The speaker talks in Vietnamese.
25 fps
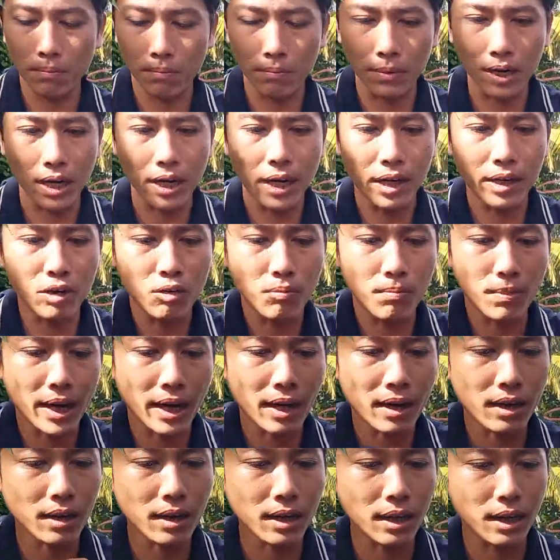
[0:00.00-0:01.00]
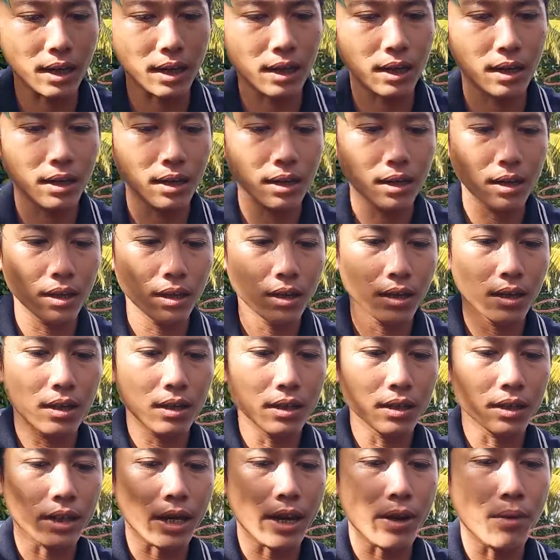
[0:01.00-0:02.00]
mình để vô mát là
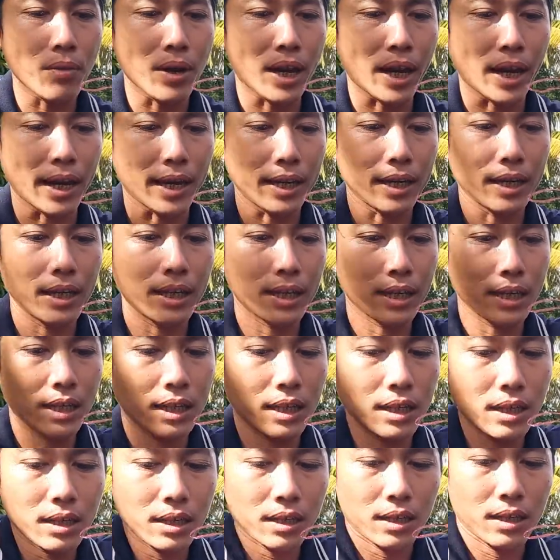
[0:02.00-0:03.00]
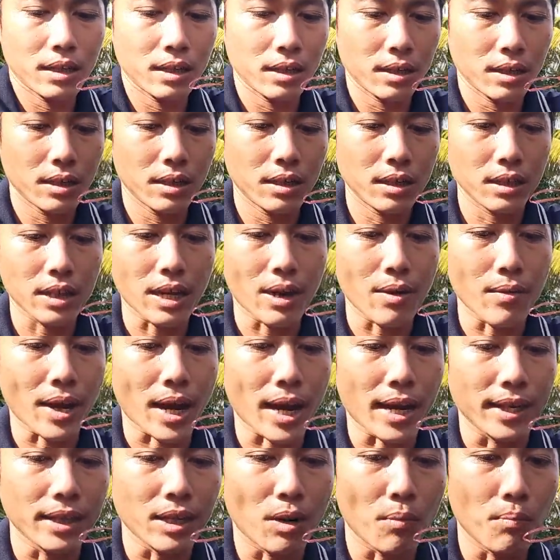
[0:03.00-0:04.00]
6 ngày 6
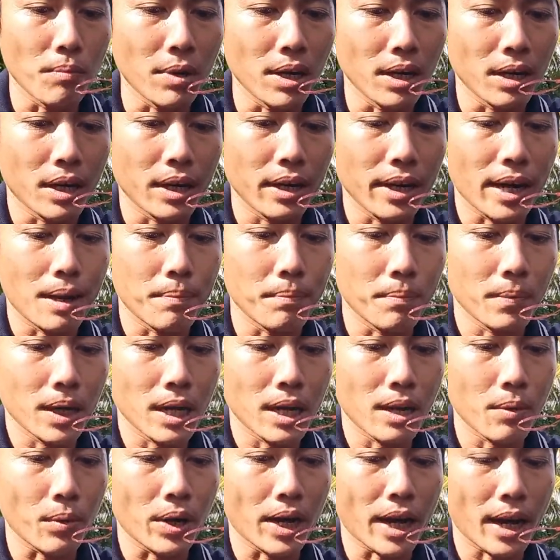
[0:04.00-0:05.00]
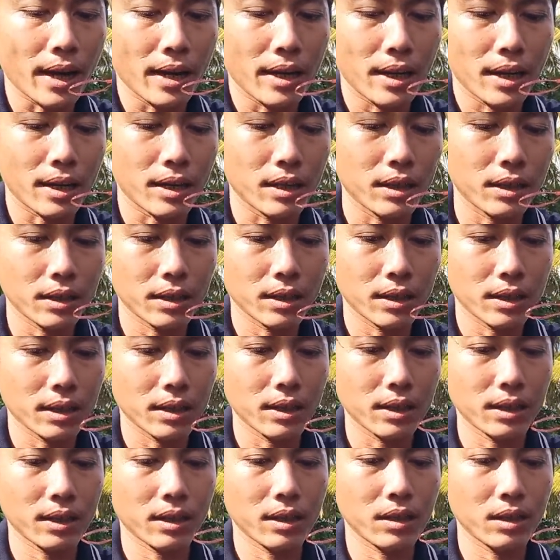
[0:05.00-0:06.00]
ngày xong mình hãy đem ra ngoài nắng ha
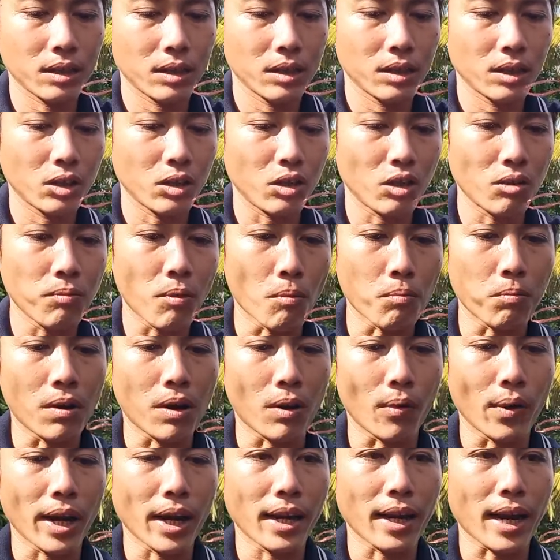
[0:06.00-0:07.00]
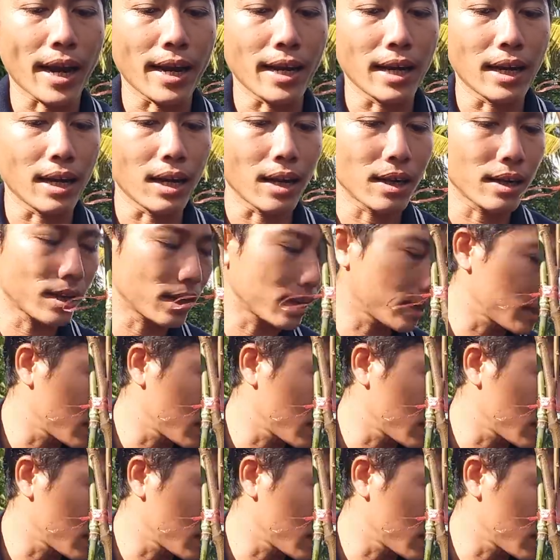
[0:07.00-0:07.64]
nó phục hồi cái cây này lại đi